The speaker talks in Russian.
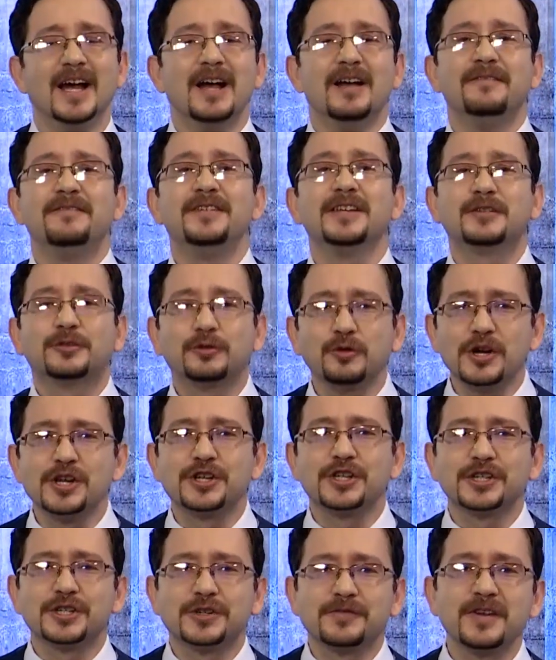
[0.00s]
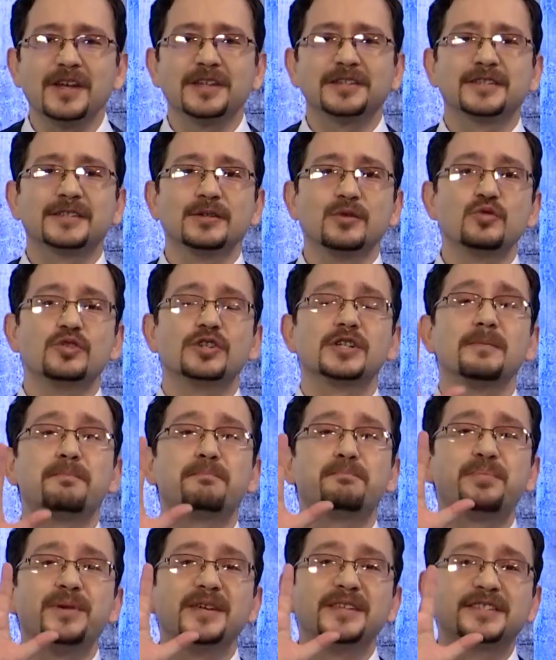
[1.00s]
Ведь той же Швеции уже
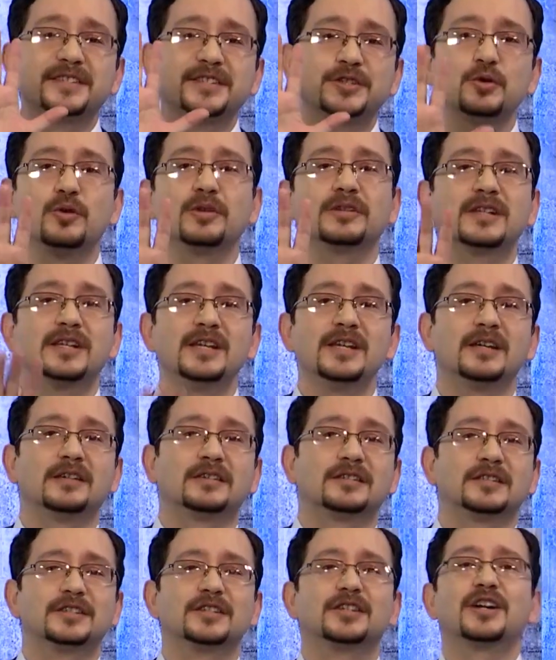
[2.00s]
500 лет.